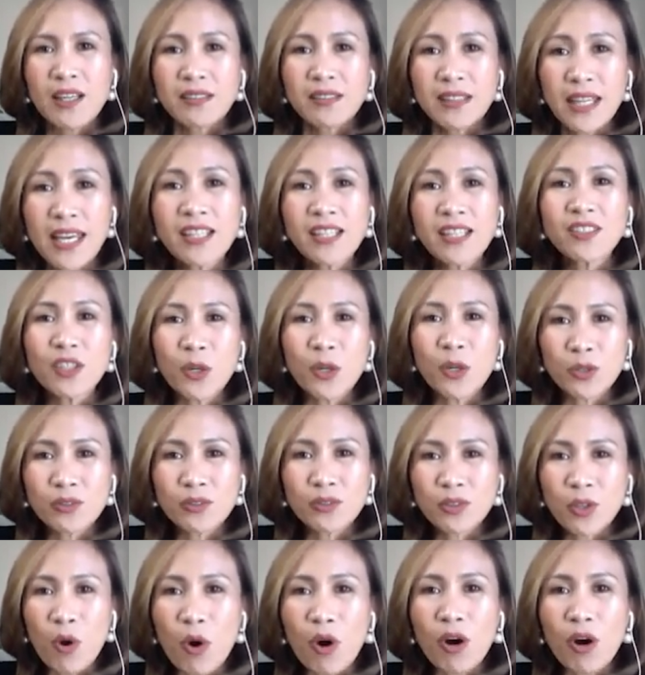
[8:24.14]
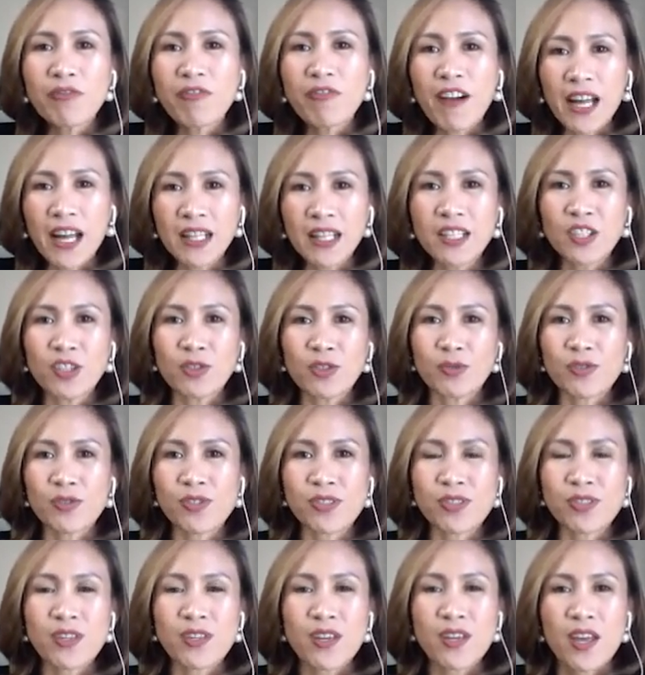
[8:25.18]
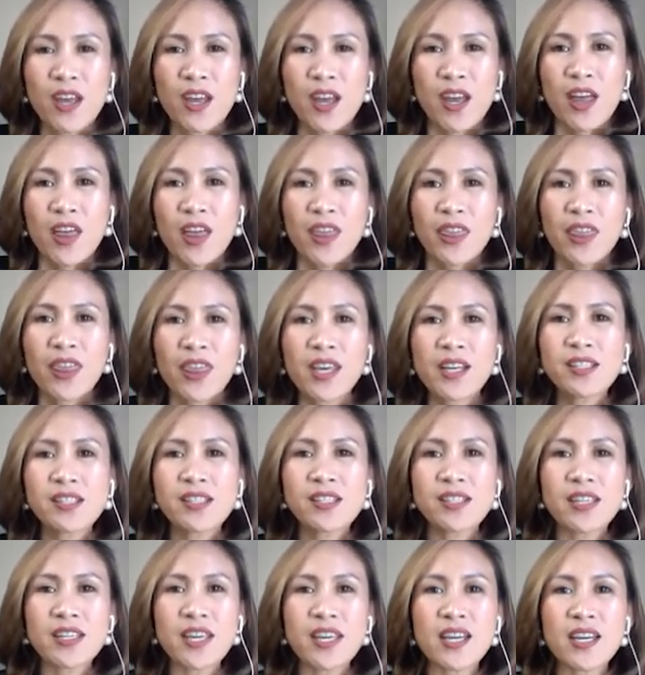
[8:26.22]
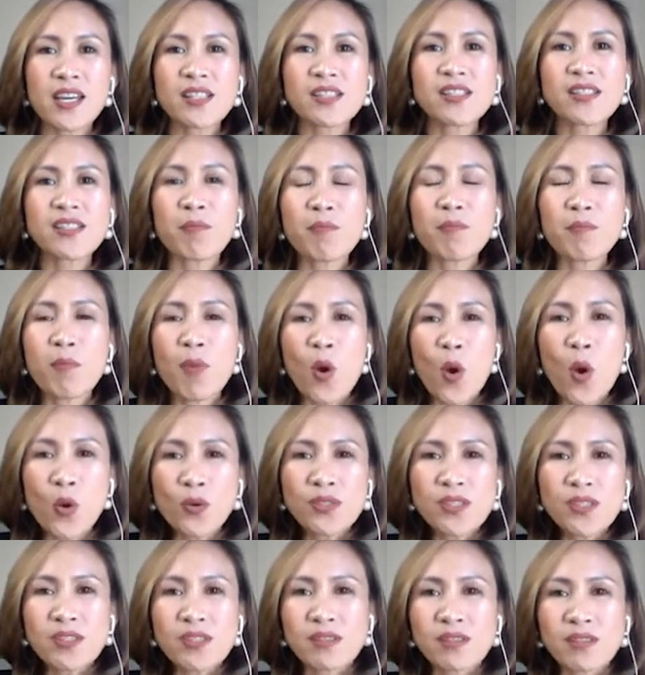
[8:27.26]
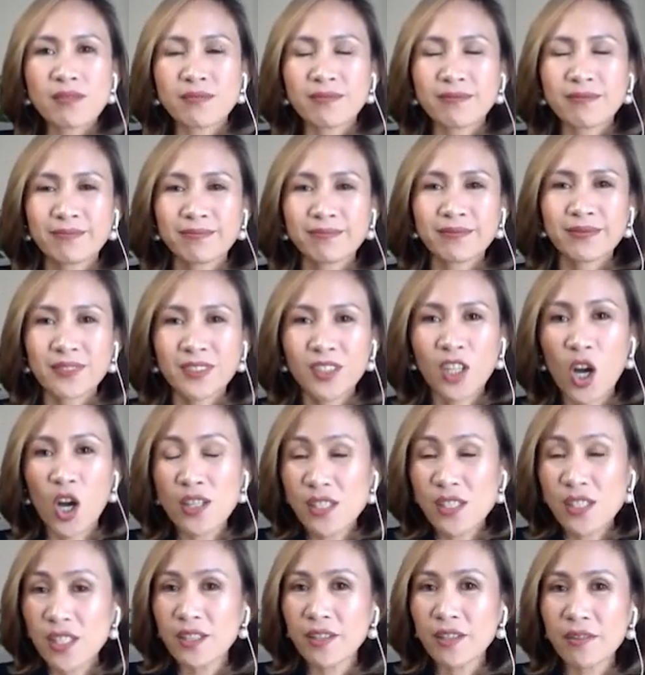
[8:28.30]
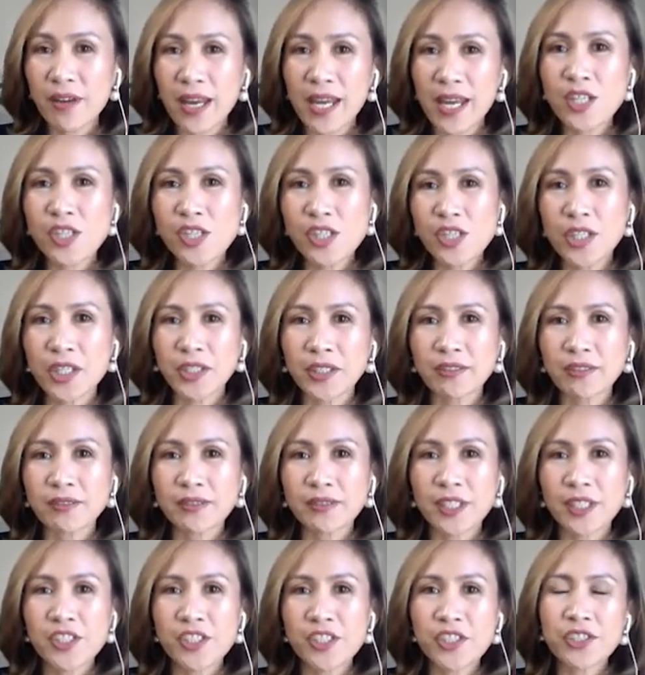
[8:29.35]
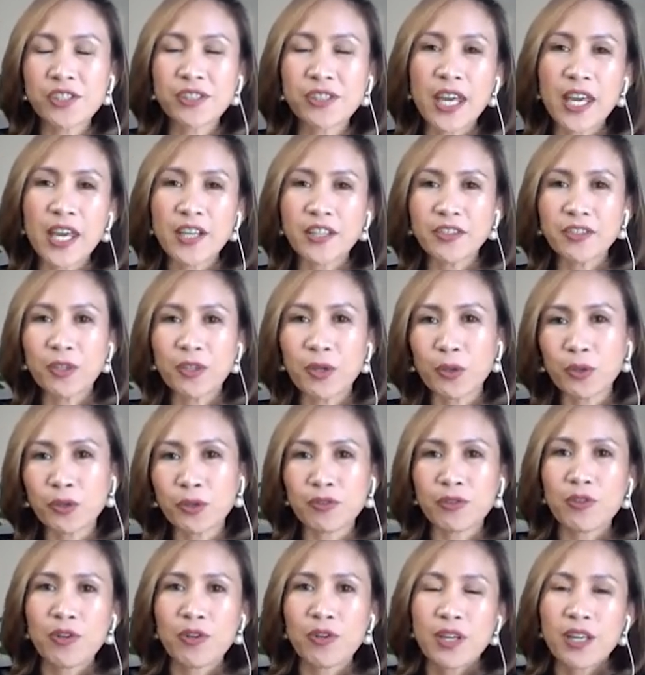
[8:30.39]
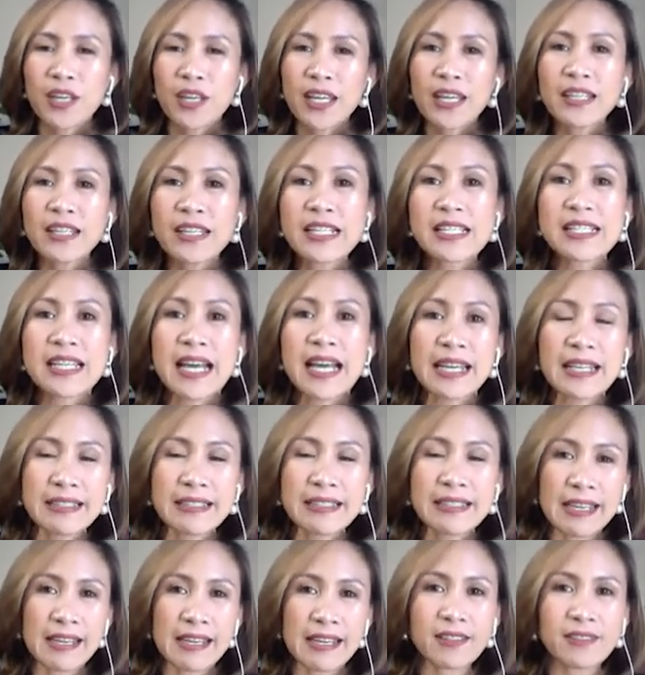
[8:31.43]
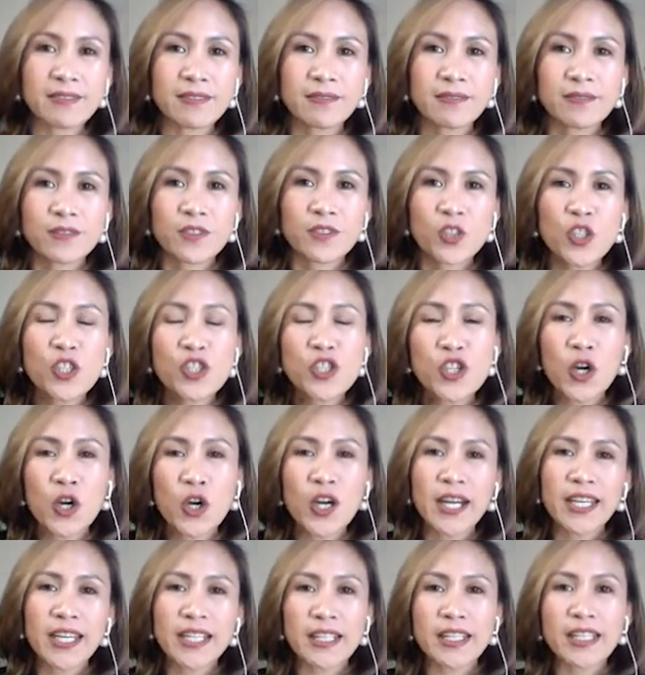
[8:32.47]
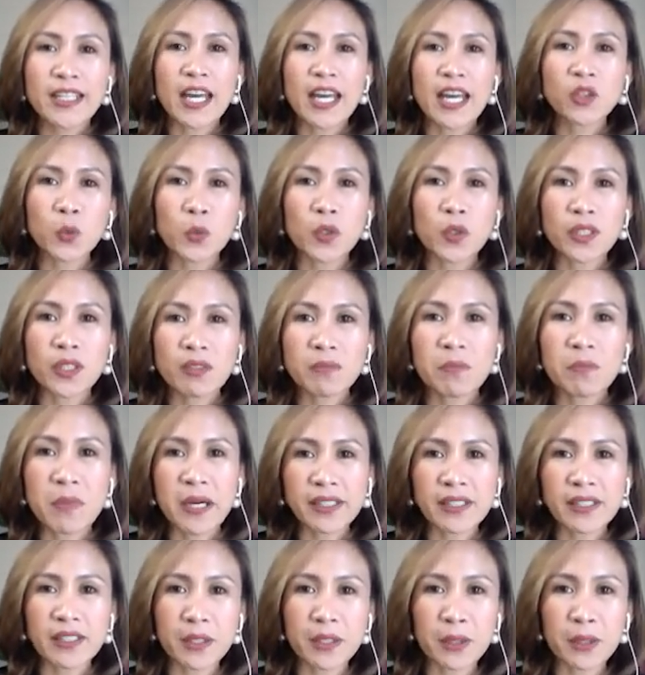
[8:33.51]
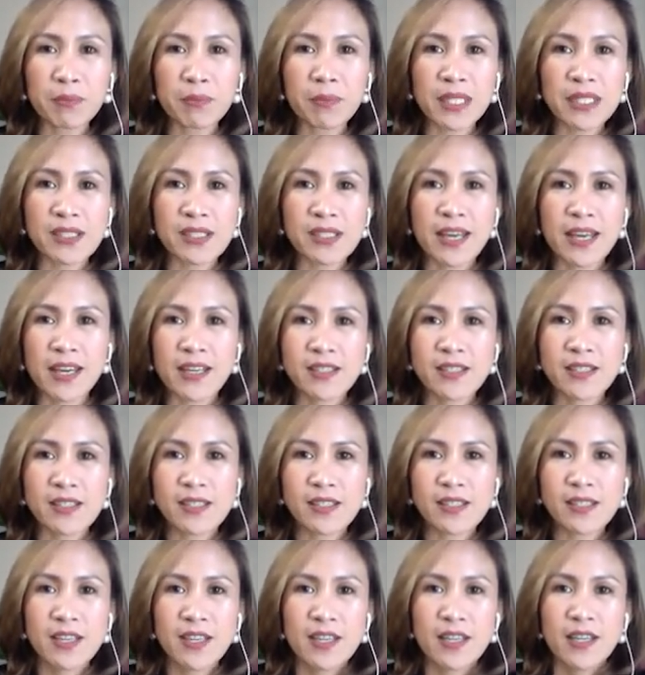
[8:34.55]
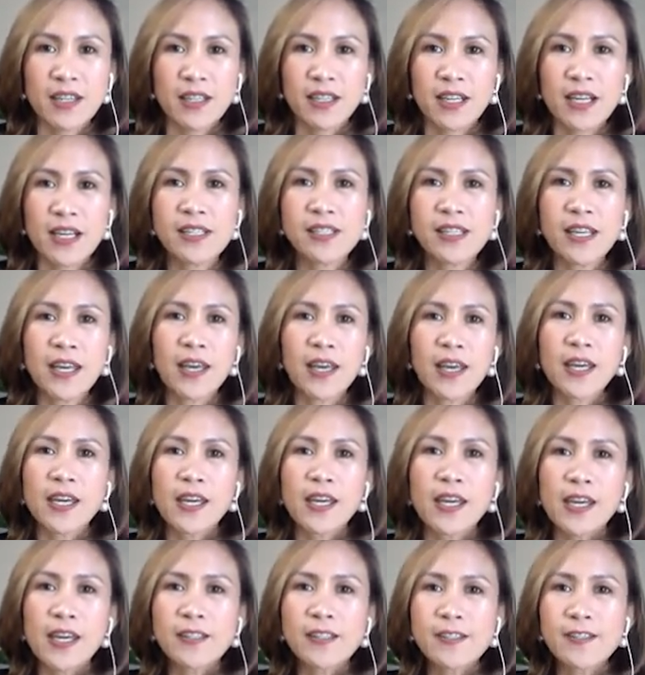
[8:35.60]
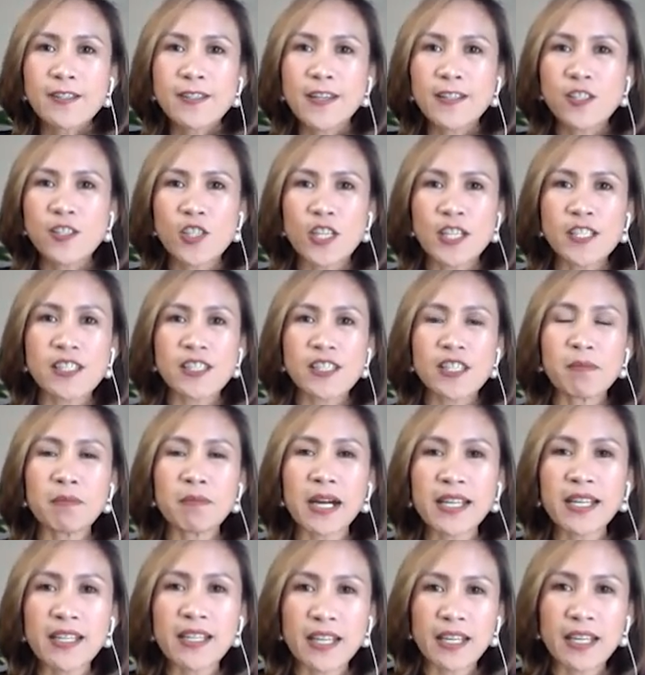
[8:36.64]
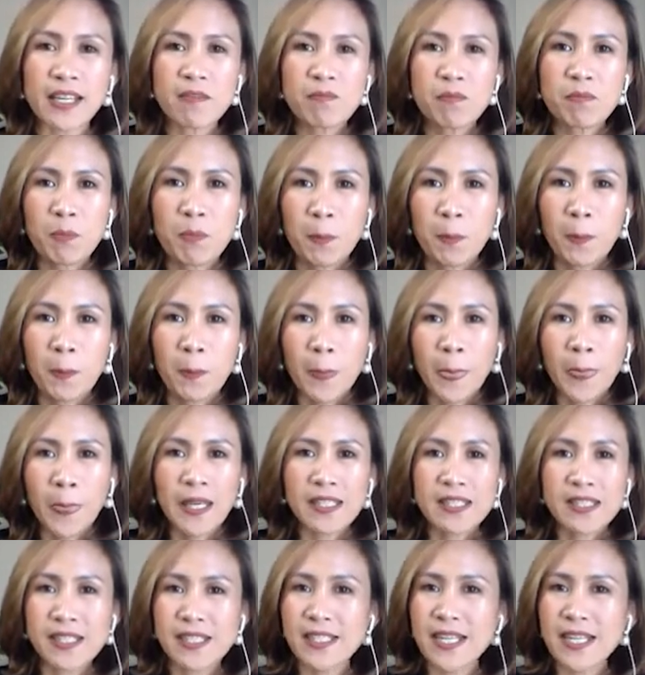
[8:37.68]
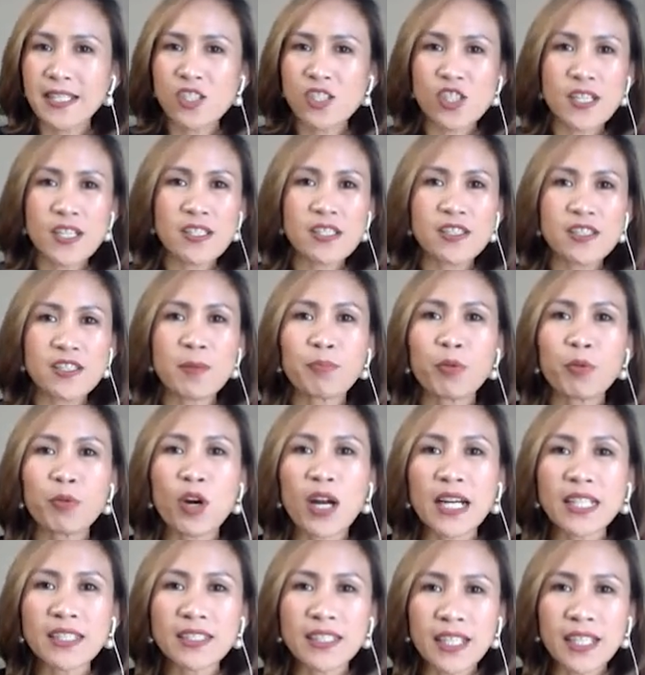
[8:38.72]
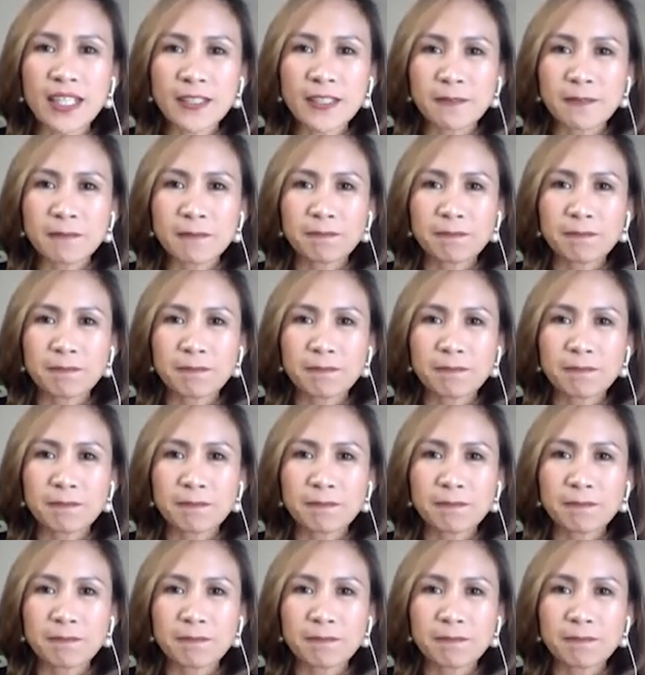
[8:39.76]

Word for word: Take note, core values. This is the most consideration that you take note in deciding to join a network marketing business. Kasi it's not just the money, it's not just the product,